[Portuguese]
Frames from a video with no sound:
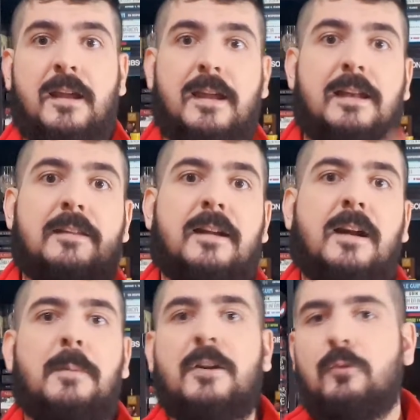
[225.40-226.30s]
Eles
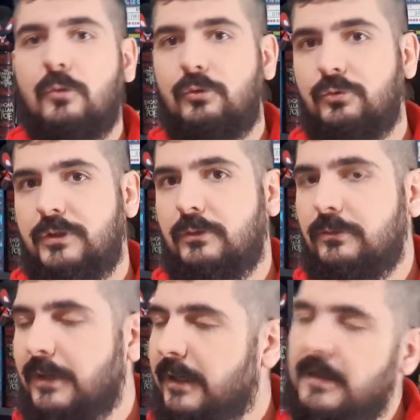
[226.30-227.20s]
acabaram construindo
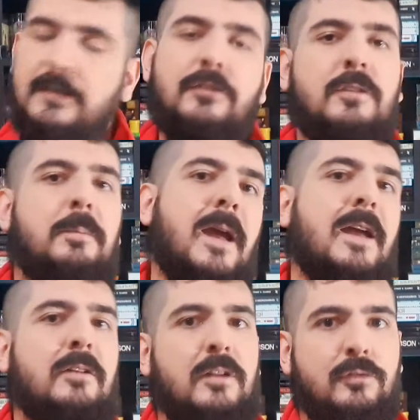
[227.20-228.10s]
um grande
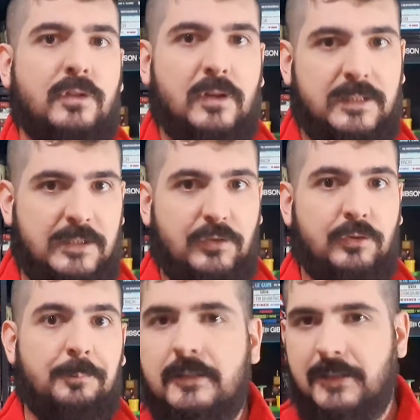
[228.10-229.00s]
império devido a
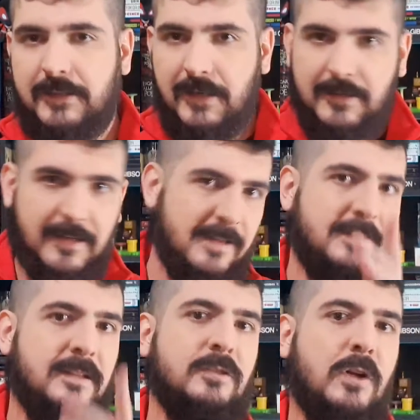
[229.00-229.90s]
isso. Naquela
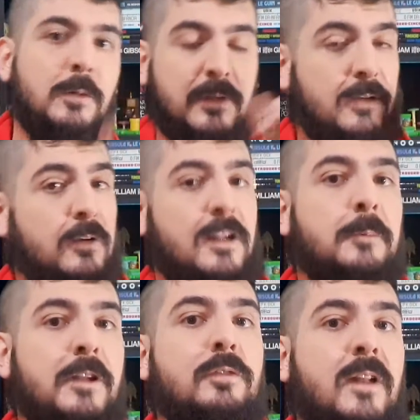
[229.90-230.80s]
galáxia Andrômeda que eu
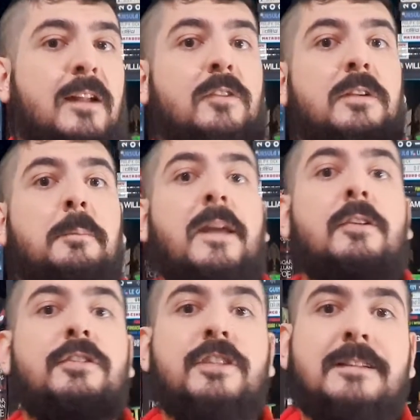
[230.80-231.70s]
acabei de falar, no
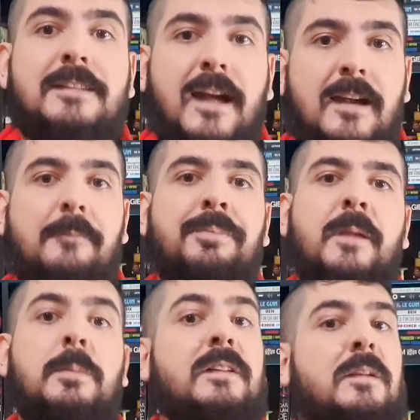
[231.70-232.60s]
Império Xandar,
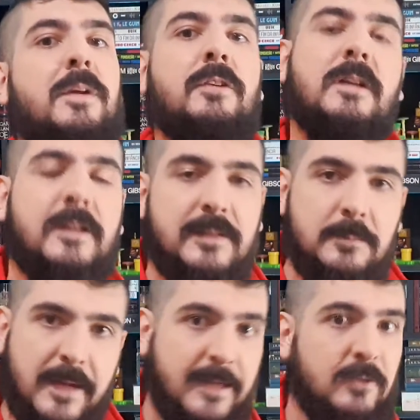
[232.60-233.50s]
percebendo o
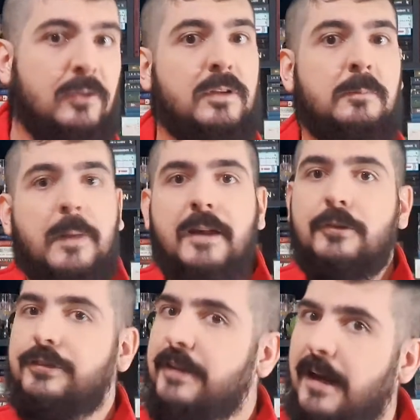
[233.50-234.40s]
crescimento do Império
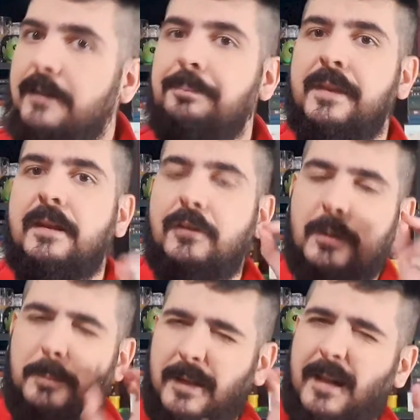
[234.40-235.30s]
Shi'ar e sua
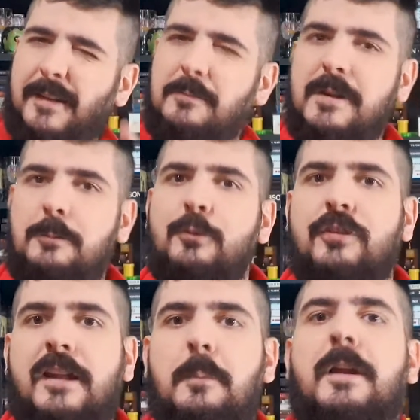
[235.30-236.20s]
pegada meio
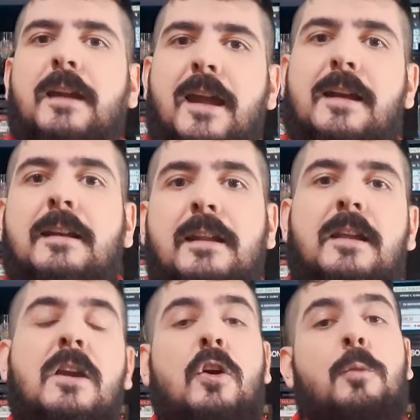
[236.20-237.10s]
puxada para a guerra
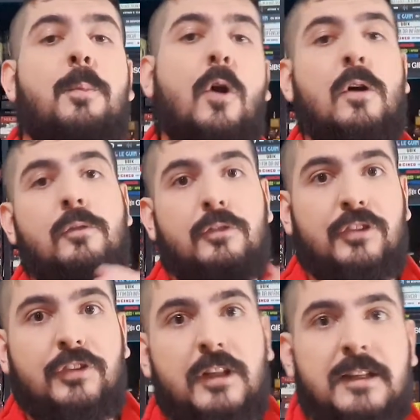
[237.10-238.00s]
ali, o povo
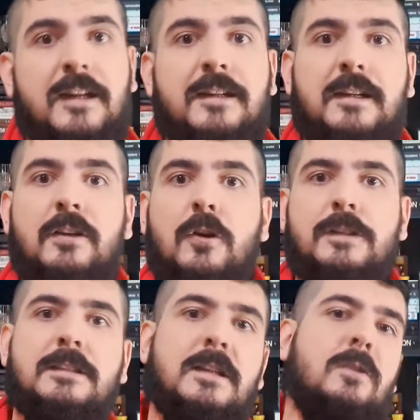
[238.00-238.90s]
de Xandar criou
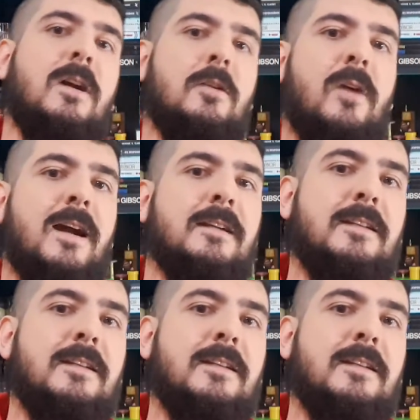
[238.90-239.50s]
então a guarda